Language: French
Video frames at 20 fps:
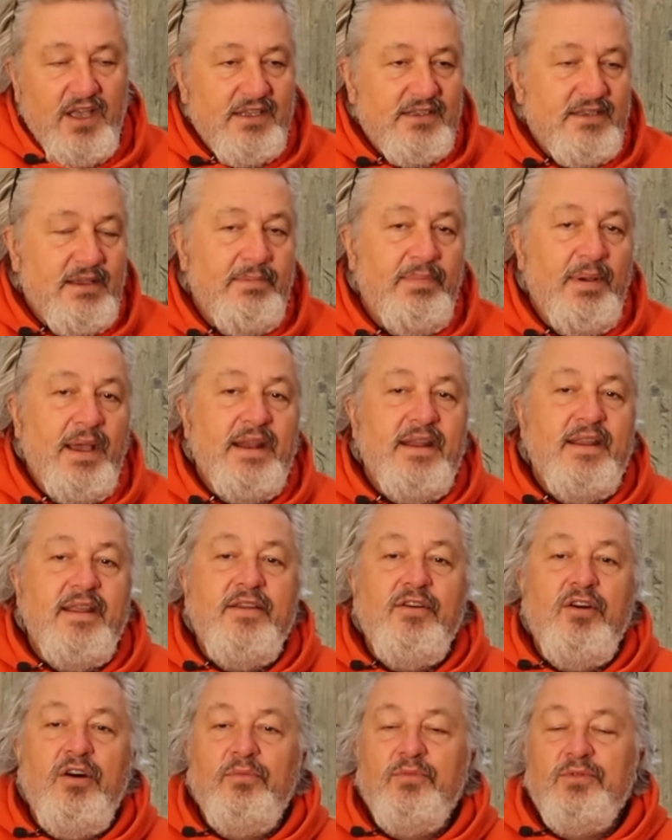c'est pas une
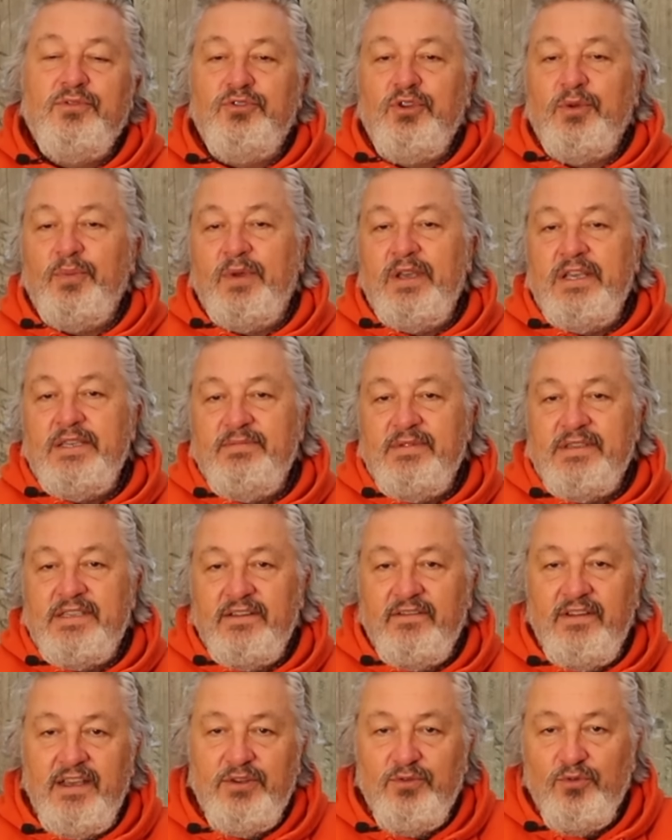énorme surprise, mais
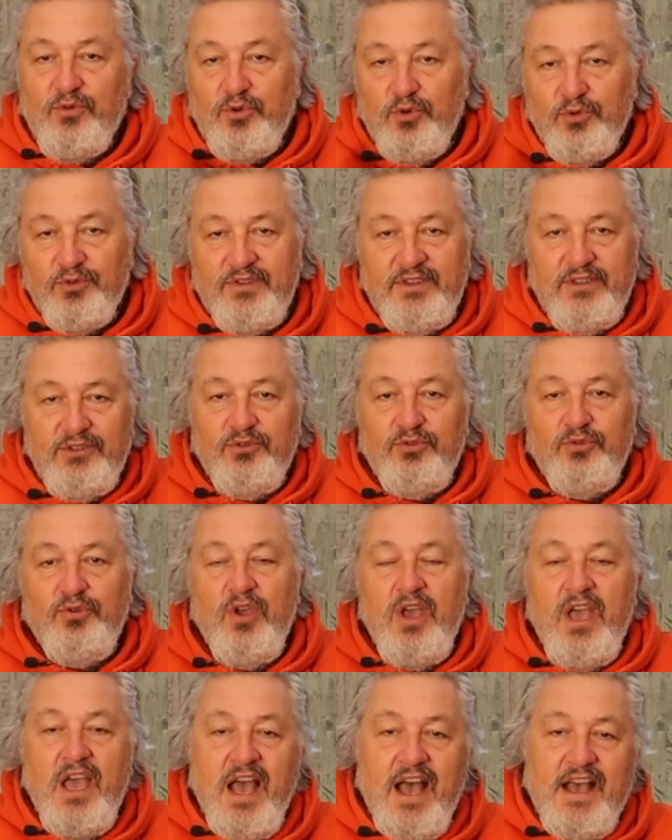c'est vrai qu'on continue
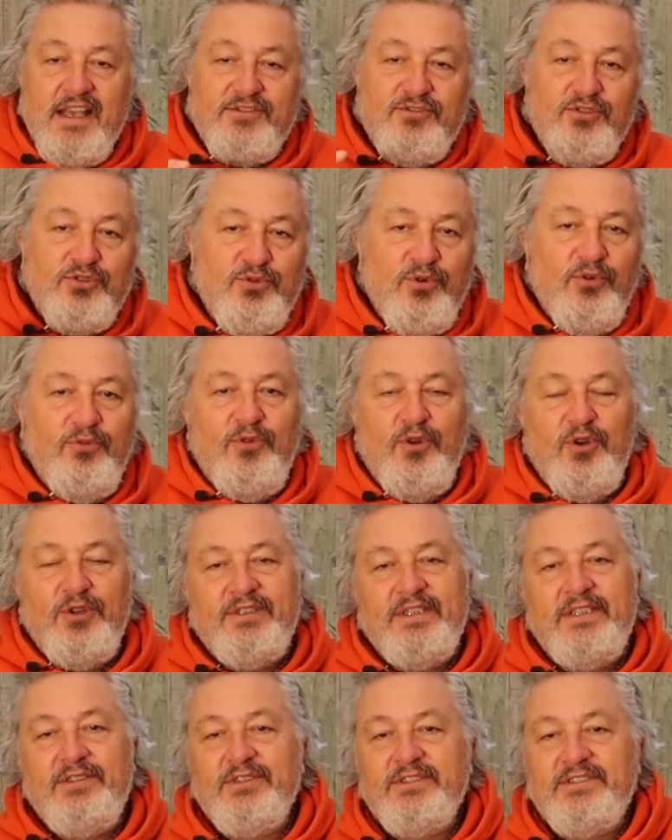à se
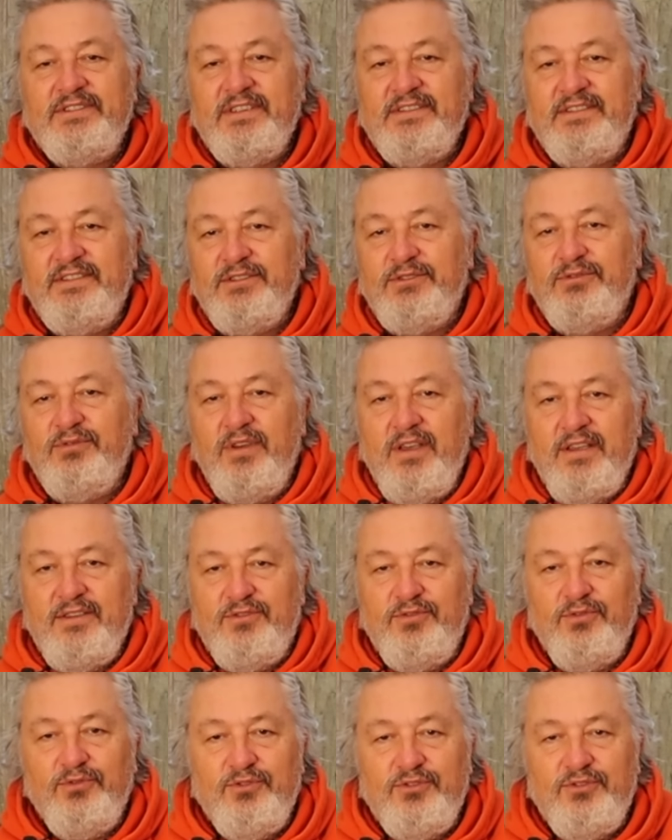conforter dans cette situation